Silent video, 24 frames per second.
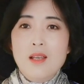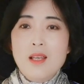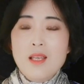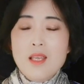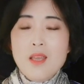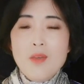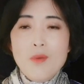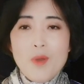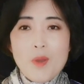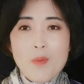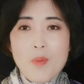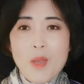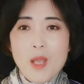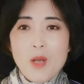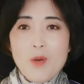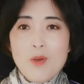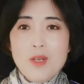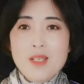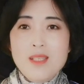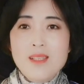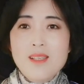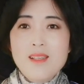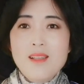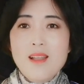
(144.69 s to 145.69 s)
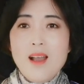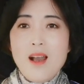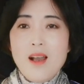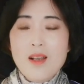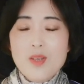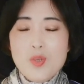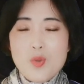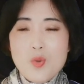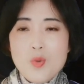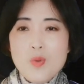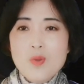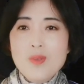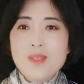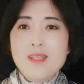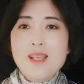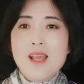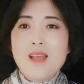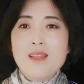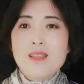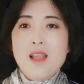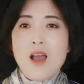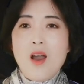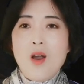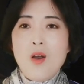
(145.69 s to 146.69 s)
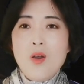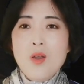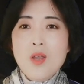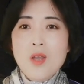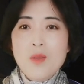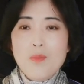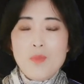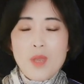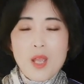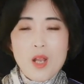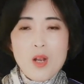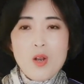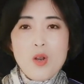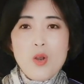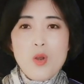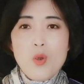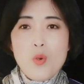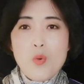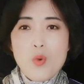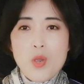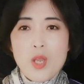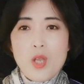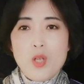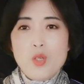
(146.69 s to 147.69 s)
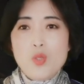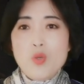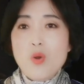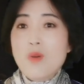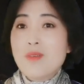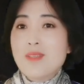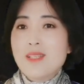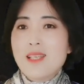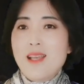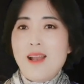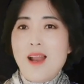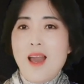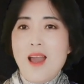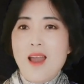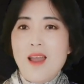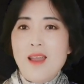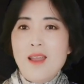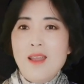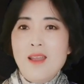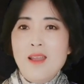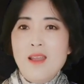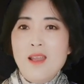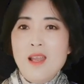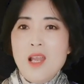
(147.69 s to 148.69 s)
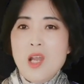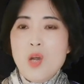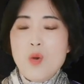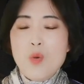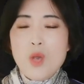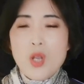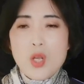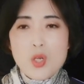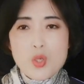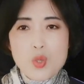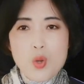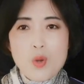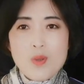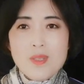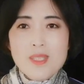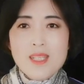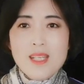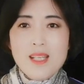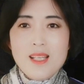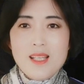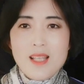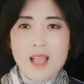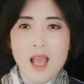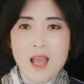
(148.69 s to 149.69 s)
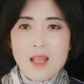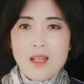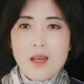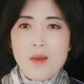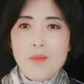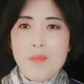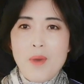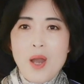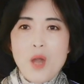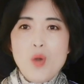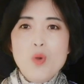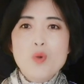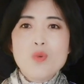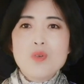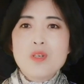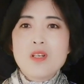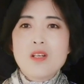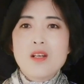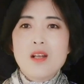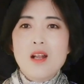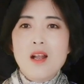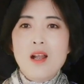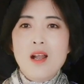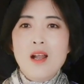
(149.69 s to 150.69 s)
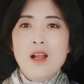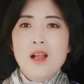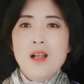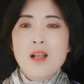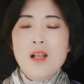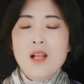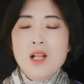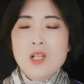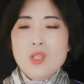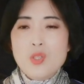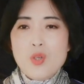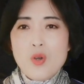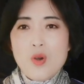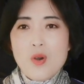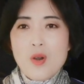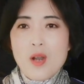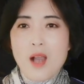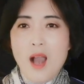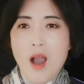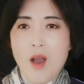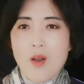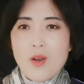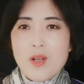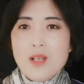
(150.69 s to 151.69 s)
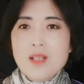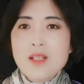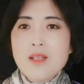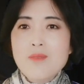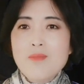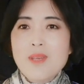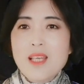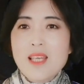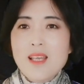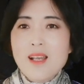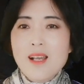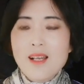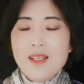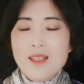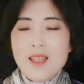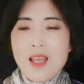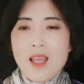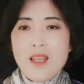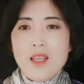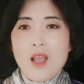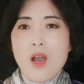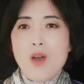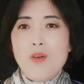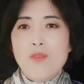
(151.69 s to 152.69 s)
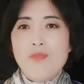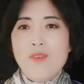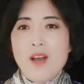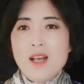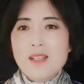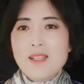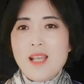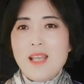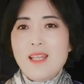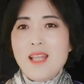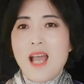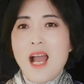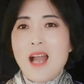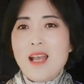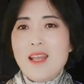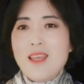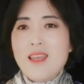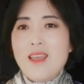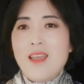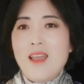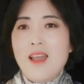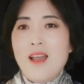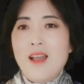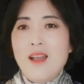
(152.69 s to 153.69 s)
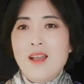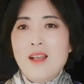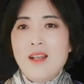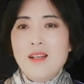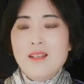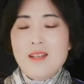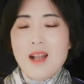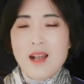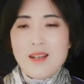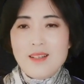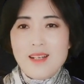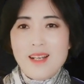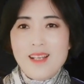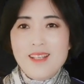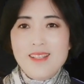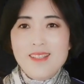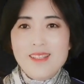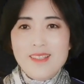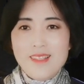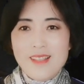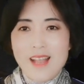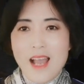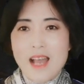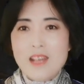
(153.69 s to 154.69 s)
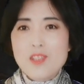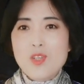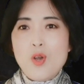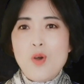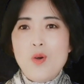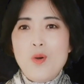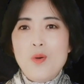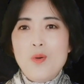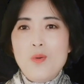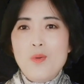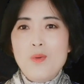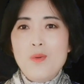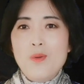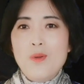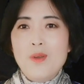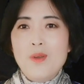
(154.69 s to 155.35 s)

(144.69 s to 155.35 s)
因为佩洛西呢预见到别人会冲进来，会冲进他的办公室，就搞了这么一个电脑放在那里，让人拿走。